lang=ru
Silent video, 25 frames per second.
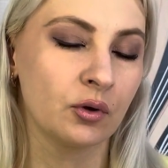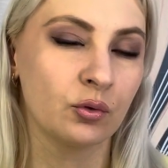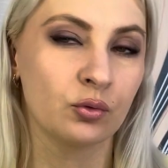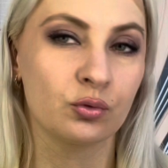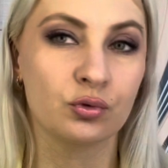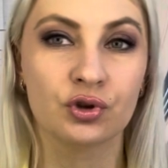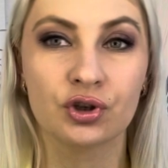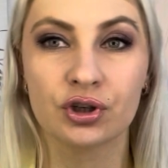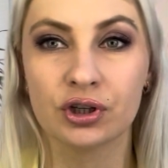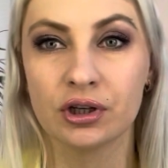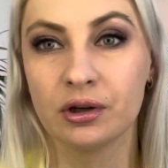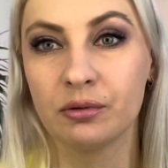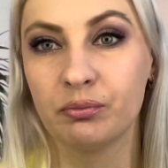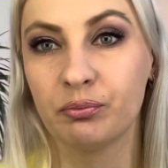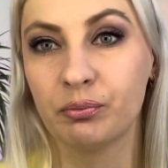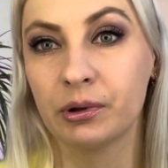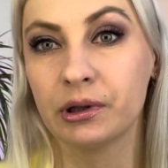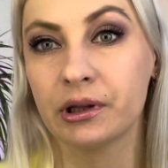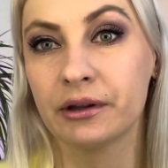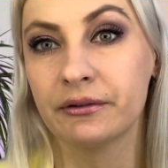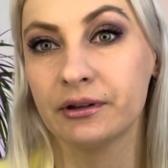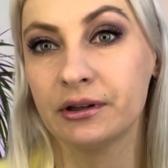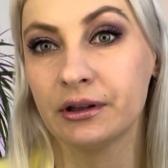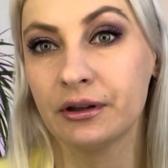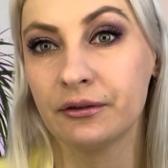Уже
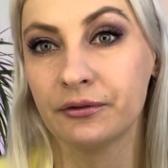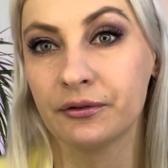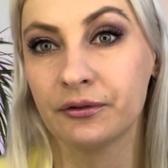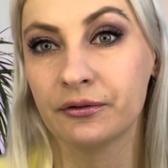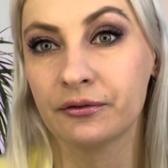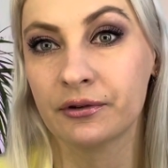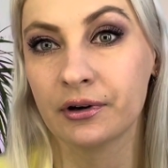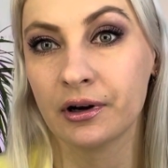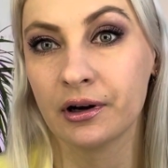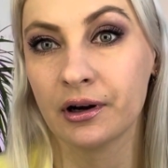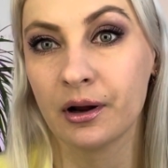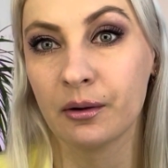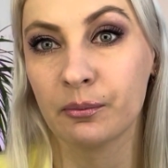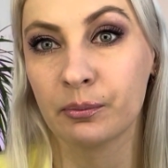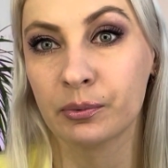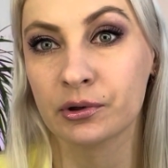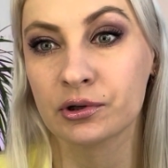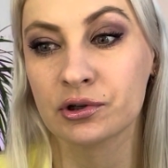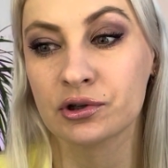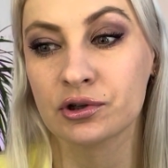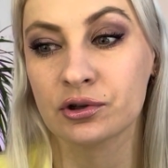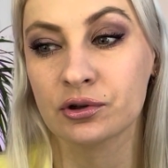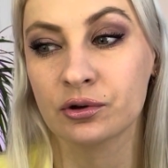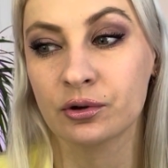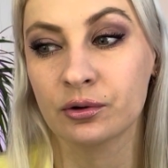половина февраля
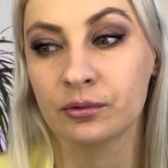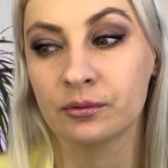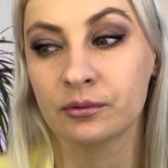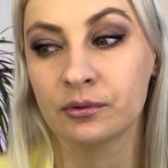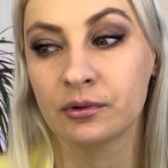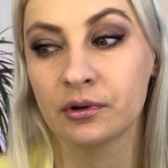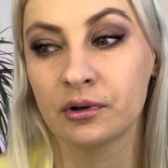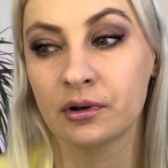прошло.